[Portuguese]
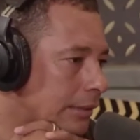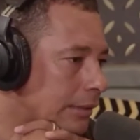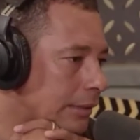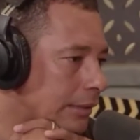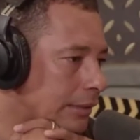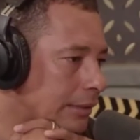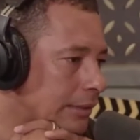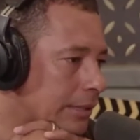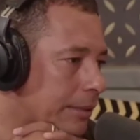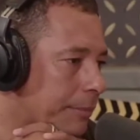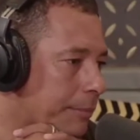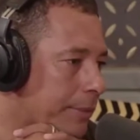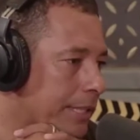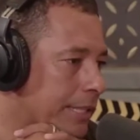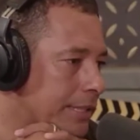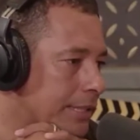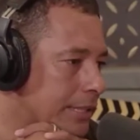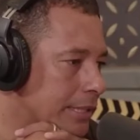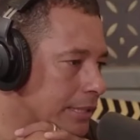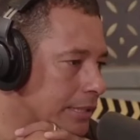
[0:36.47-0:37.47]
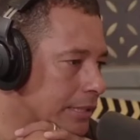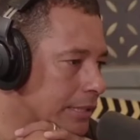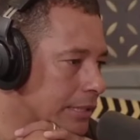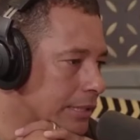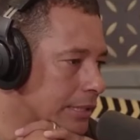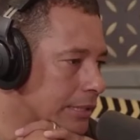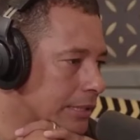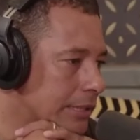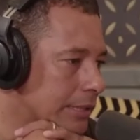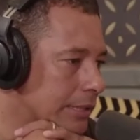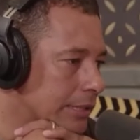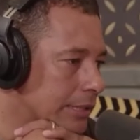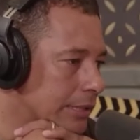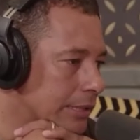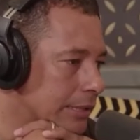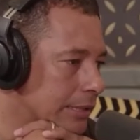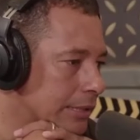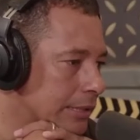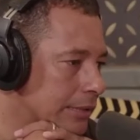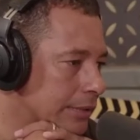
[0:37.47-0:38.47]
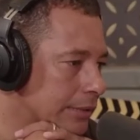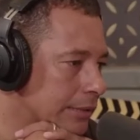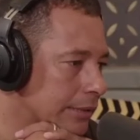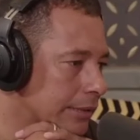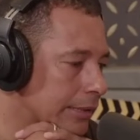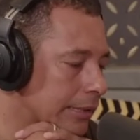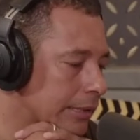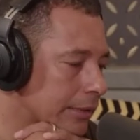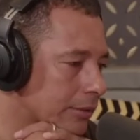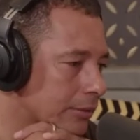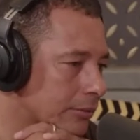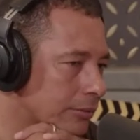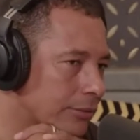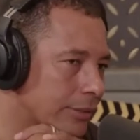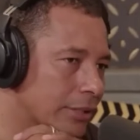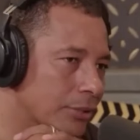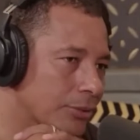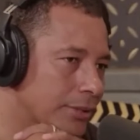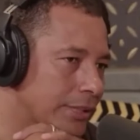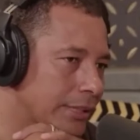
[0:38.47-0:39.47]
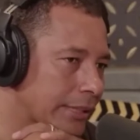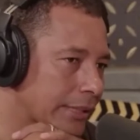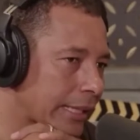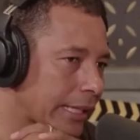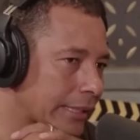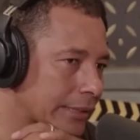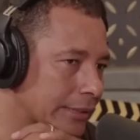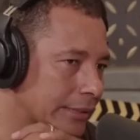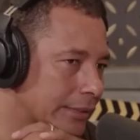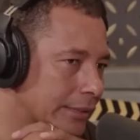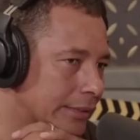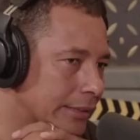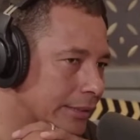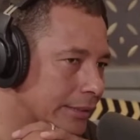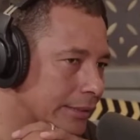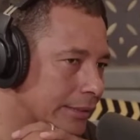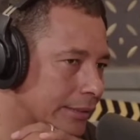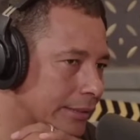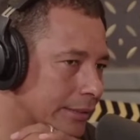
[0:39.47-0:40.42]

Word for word: E de repente ele, cara, não falou de tática,